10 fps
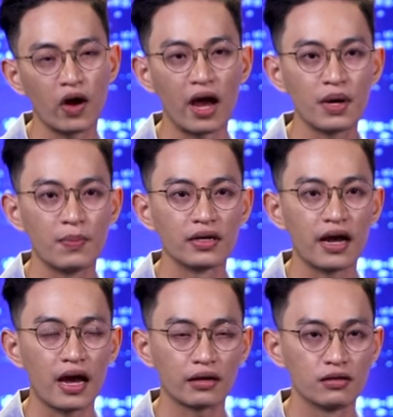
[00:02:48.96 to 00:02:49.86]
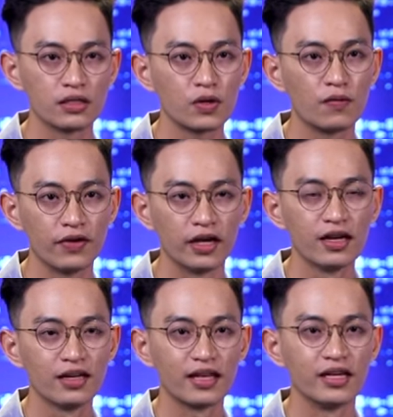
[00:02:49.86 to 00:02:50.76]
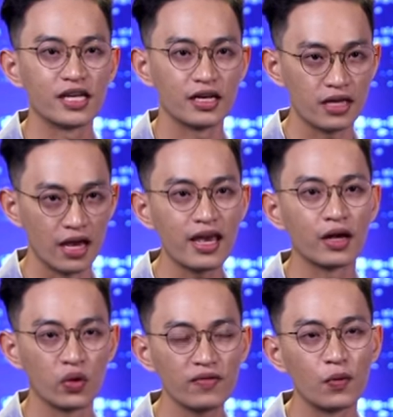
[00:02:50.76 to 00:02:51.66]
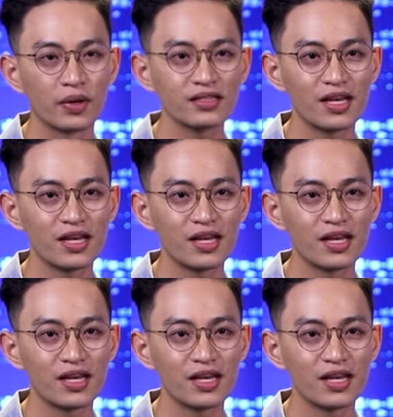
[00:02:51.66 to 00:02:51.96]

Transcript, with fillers: quả mà mình đã đạt được trong công việc thì sẽ dễ dàng thuyết phục các